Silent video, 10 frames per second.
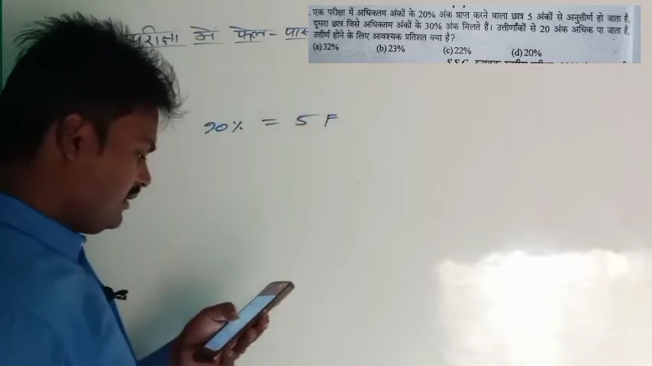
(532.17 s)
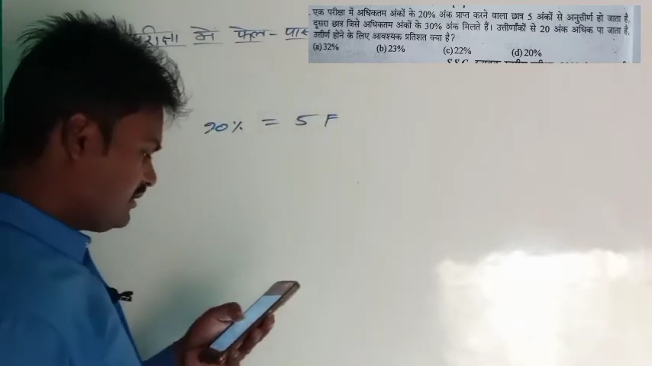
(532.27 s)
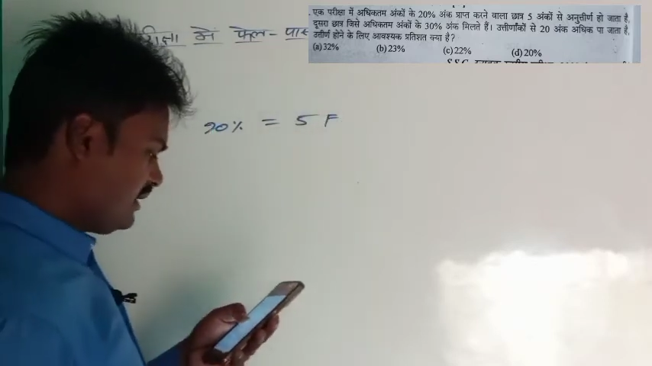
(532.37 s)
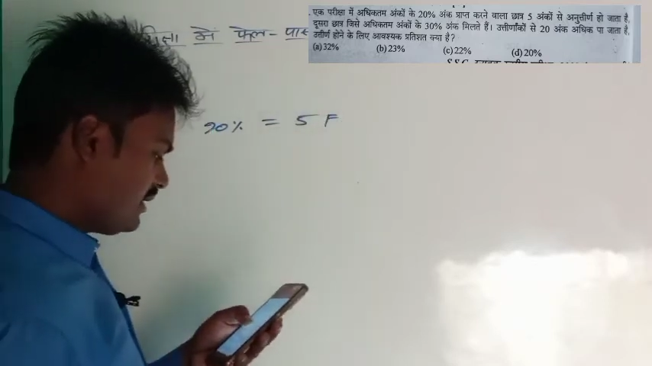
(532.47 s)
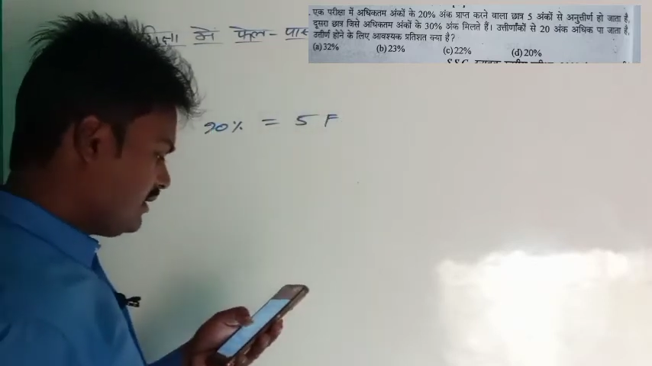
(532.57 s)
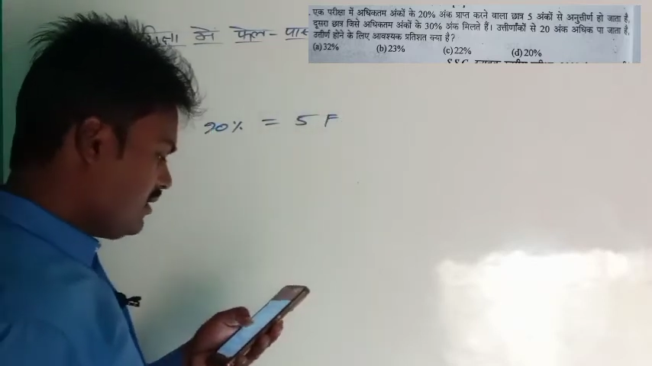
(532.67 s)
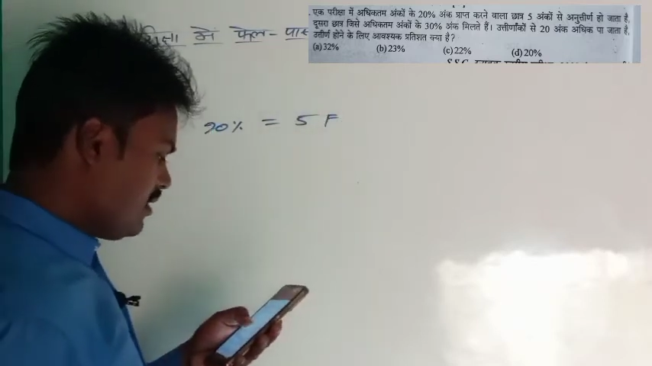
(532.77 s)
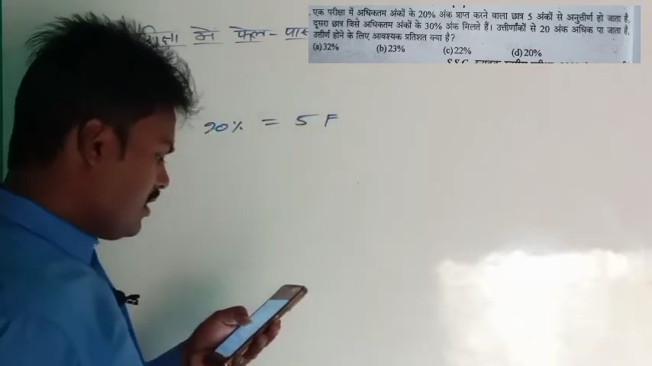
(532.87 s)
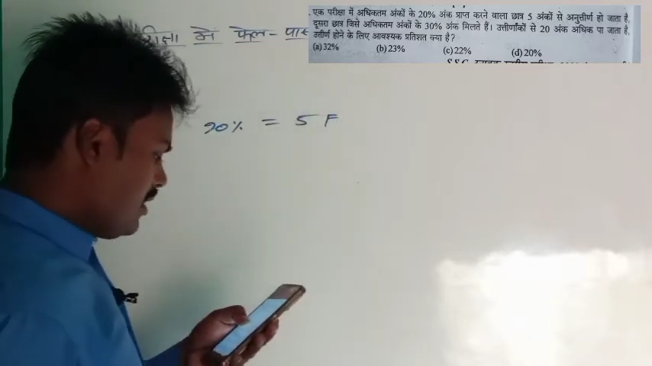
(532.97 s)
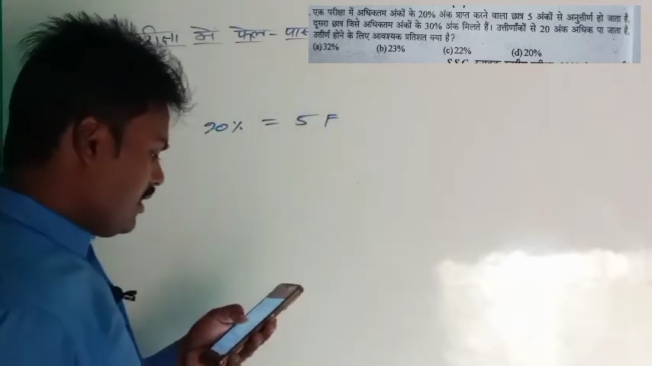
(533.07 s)
देखते हैं आगे
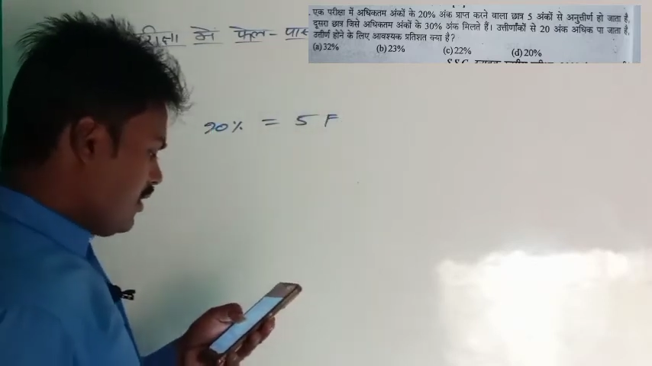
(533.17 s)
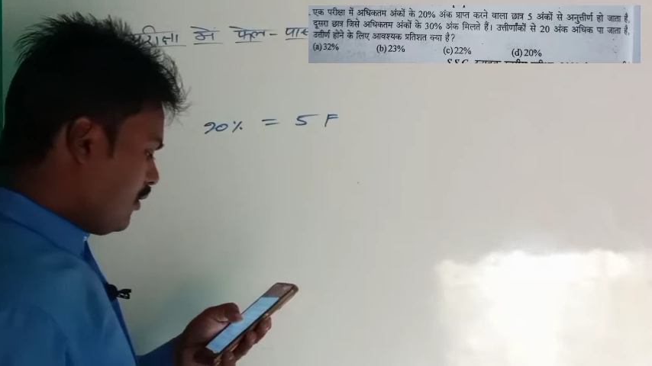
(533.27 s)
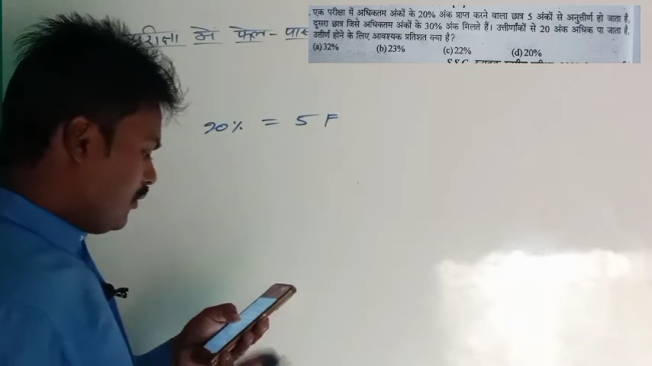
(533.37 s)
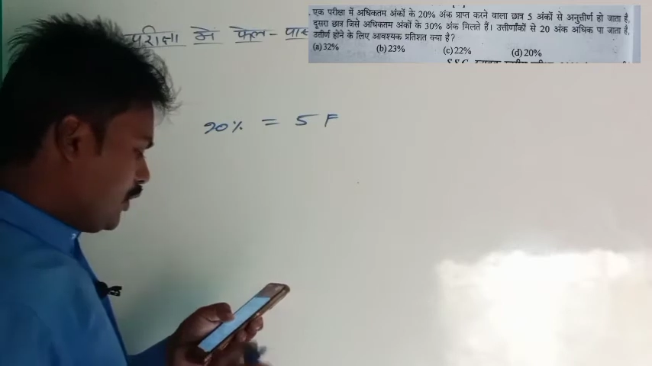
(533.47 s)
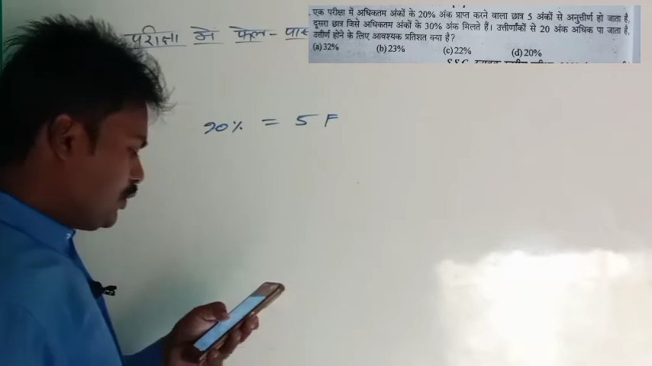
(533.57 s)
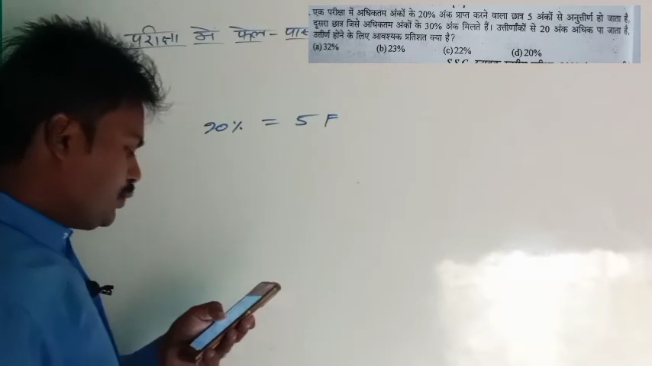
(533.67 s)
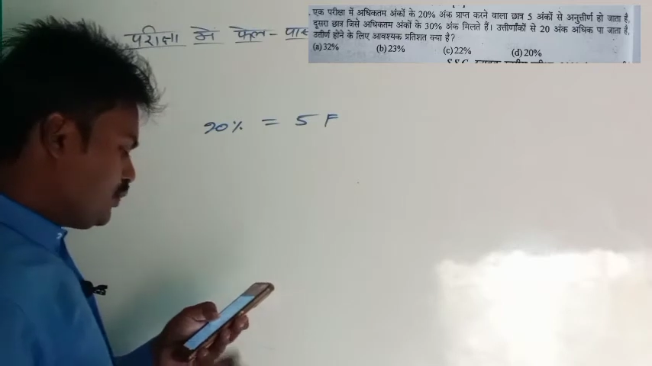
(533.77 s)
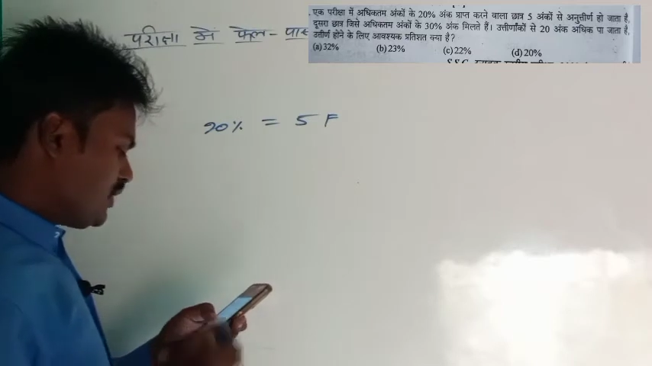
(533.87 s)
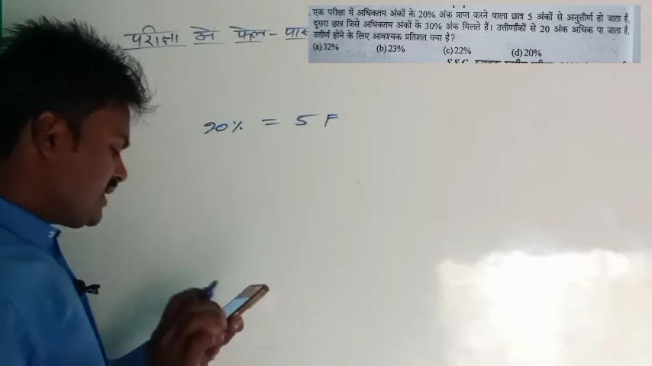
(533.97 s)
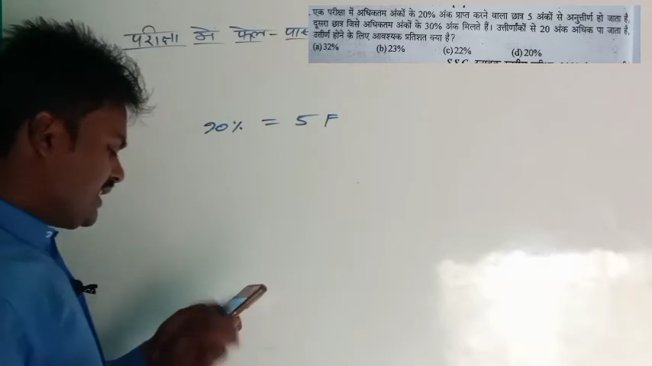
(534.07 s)
और
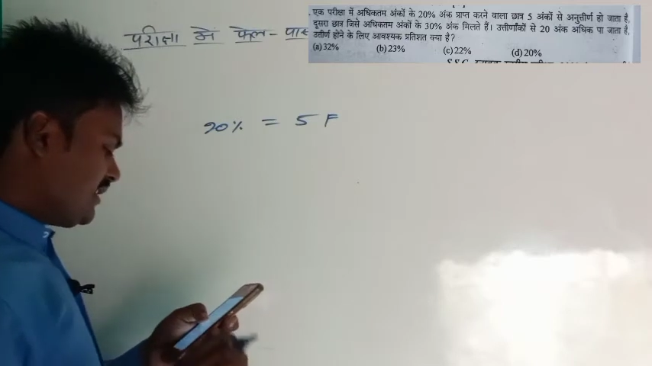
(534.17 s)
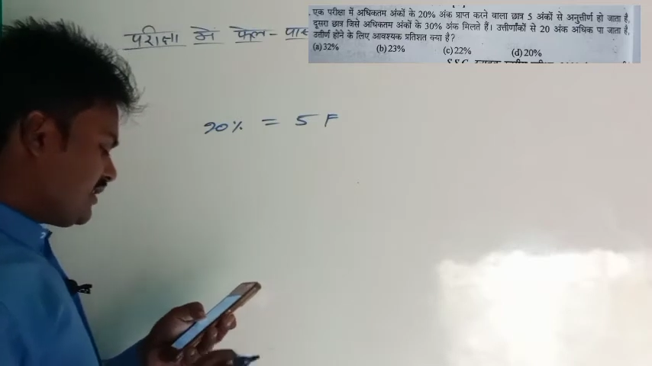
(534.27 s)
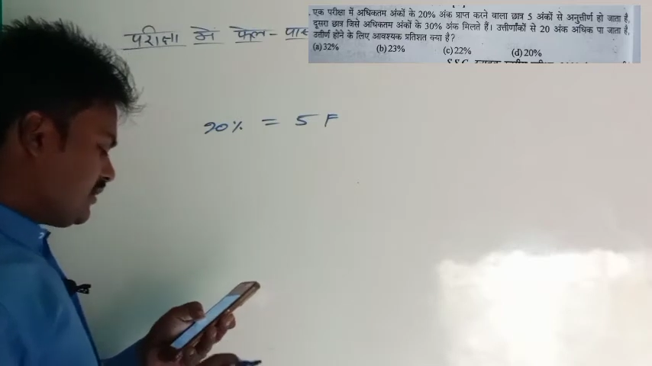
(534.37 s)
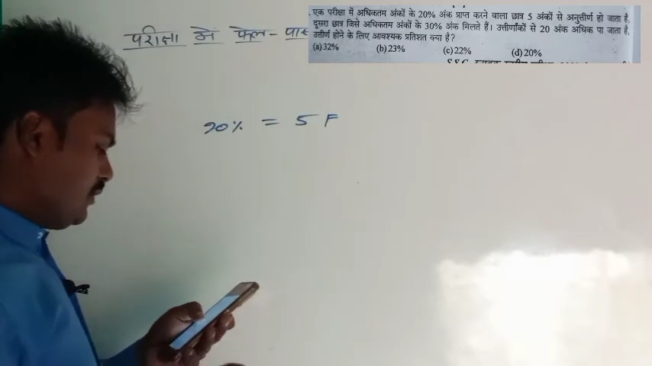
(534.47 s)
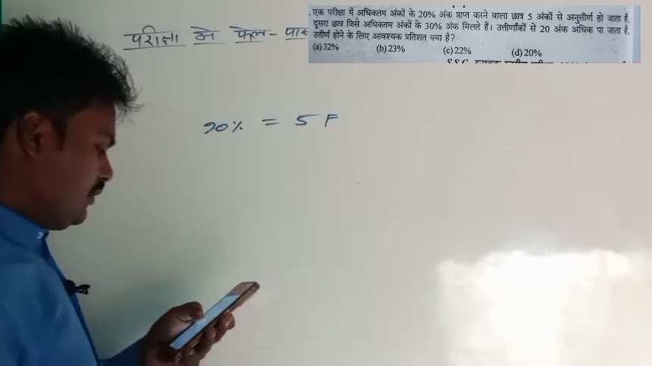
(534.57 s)
दूसरा छात्र